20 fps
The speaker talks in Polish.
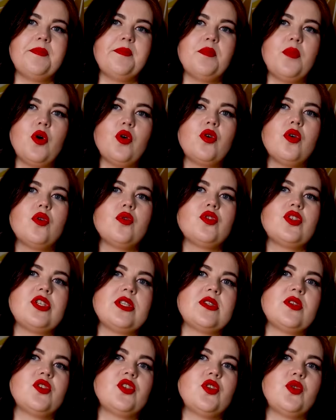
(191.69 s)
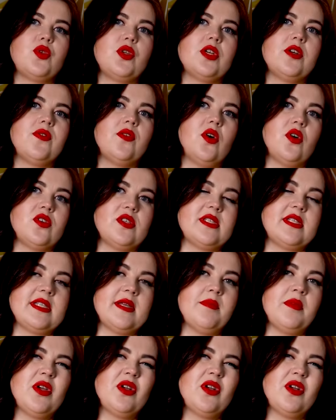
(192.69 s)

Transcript: mogą cisnąć niektórych w kostce.